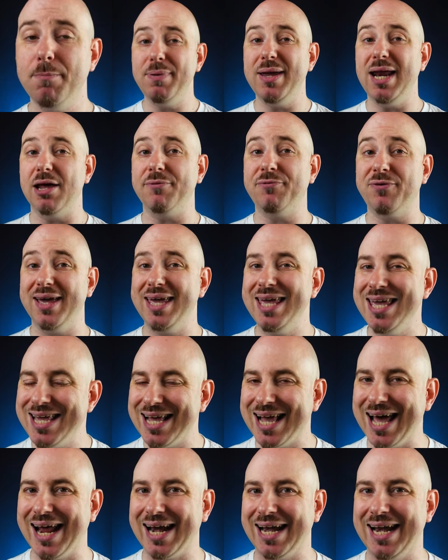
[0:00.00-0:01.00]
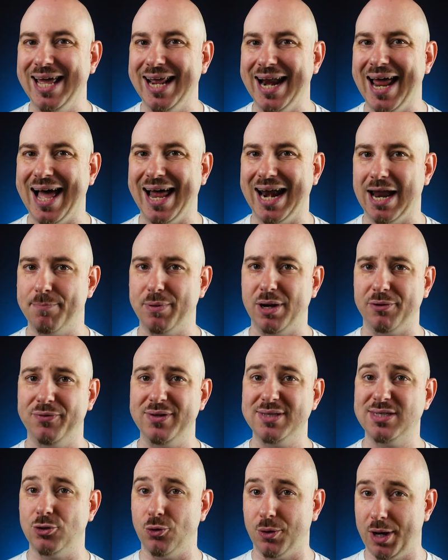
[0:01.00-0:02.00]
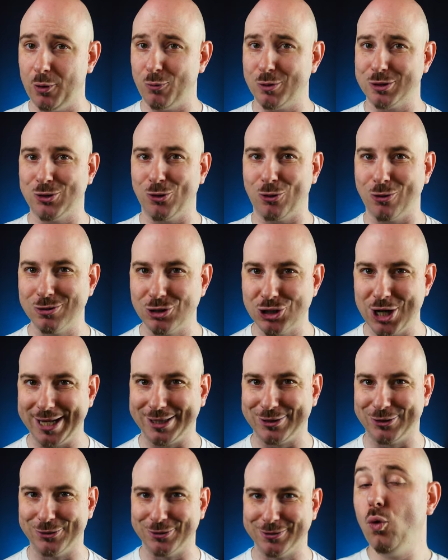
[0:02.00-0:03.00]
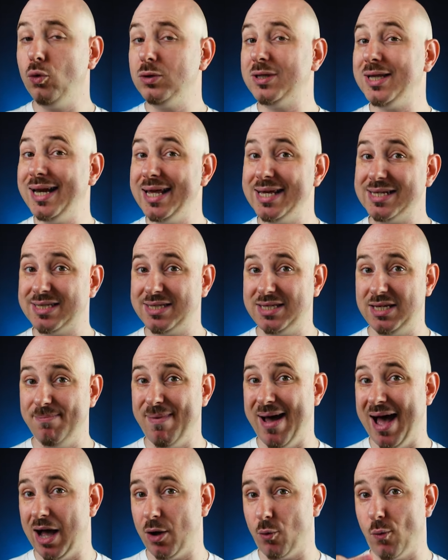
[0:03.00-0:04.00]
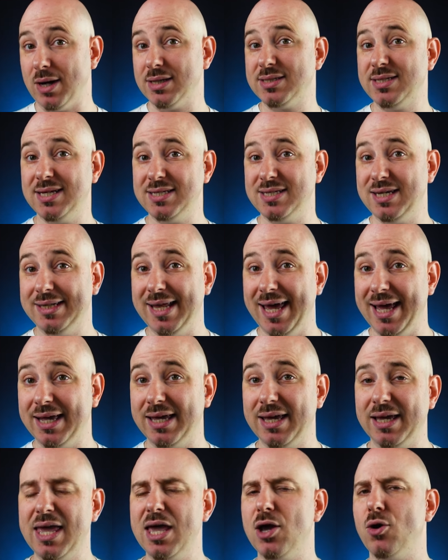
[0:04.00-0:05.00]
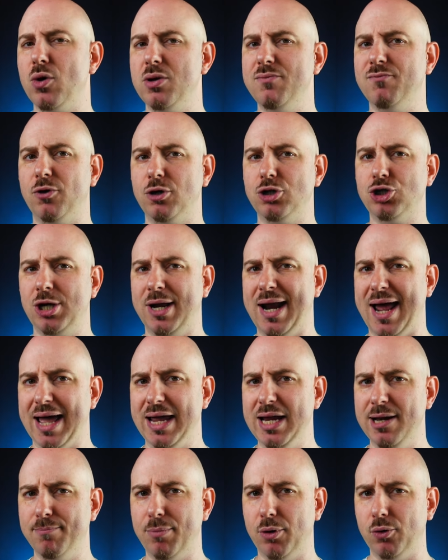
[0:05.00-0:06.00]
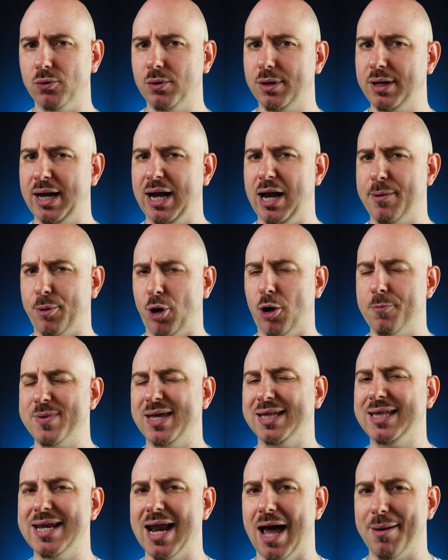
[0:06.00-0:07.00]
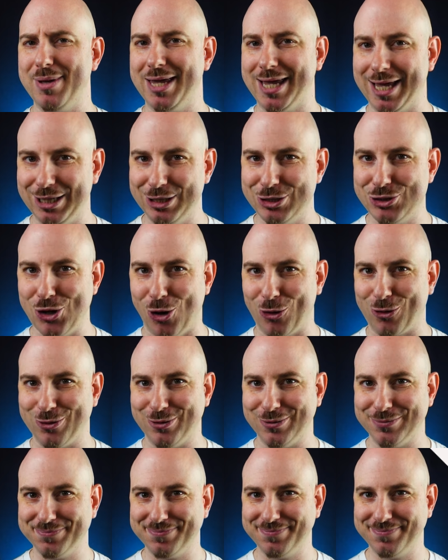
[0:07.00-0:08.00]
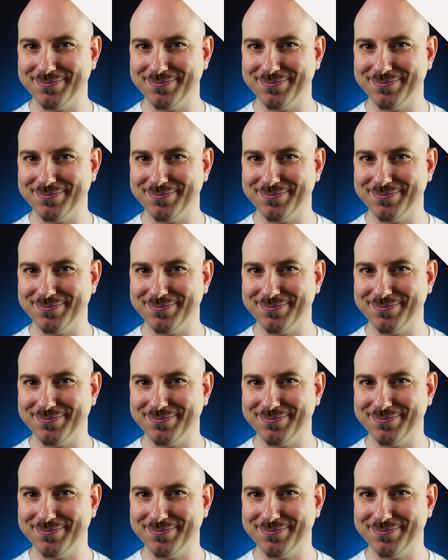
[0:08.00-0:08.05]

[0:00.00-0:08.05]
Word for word: Pilaf incarnerà alla perfezione questo concetto, utilissima a qualsiasi deck che coinvolgerà il blu nelle proprie dinamiche di gioco.